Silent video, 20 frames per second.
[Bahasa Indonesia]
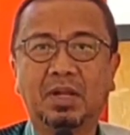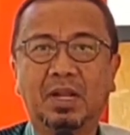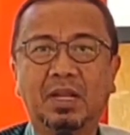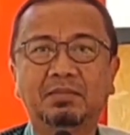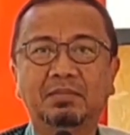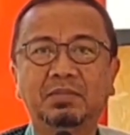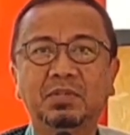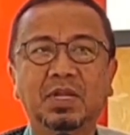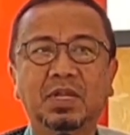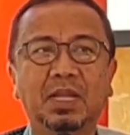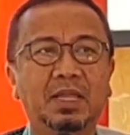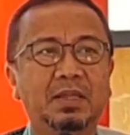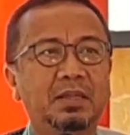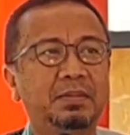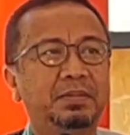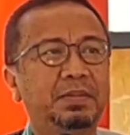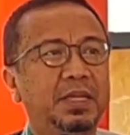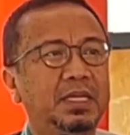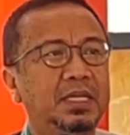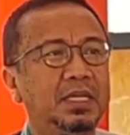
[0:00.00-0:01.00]
Kegiatan
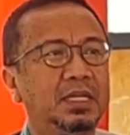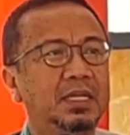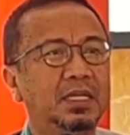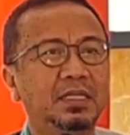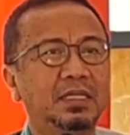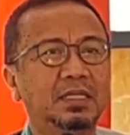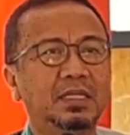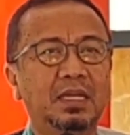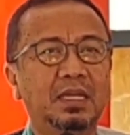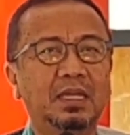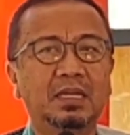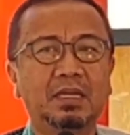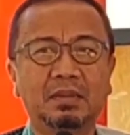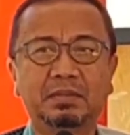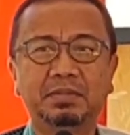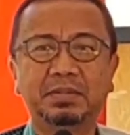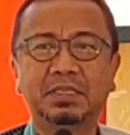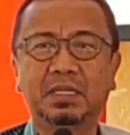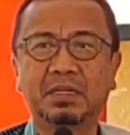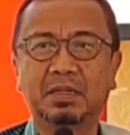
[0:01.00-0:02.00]
ini dihadiri
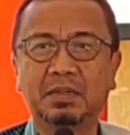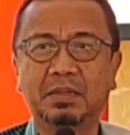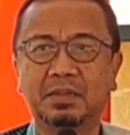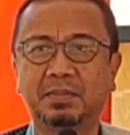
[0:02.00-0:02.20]
Camat Balung,